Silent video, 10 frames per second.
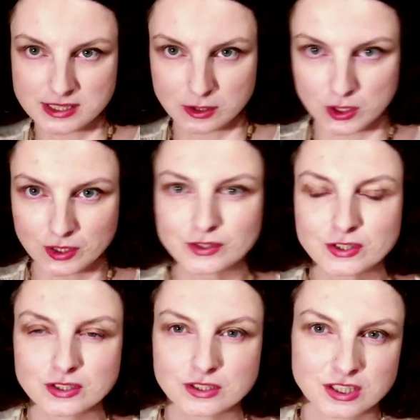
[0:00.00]
To
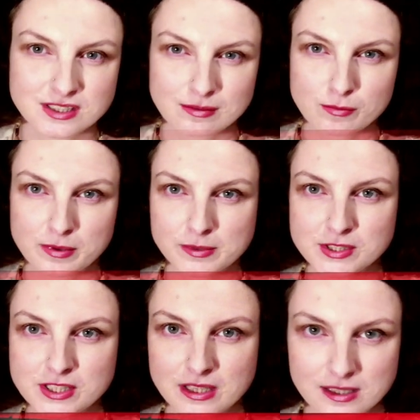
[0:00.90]
sieć
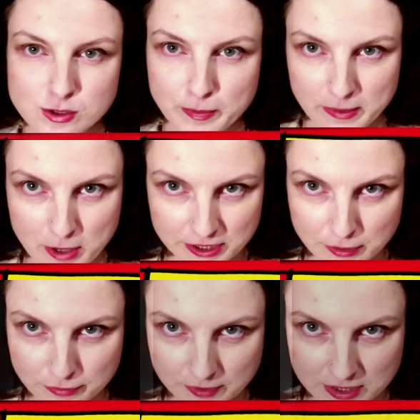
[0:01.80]
samopomocy dla superbohaterów w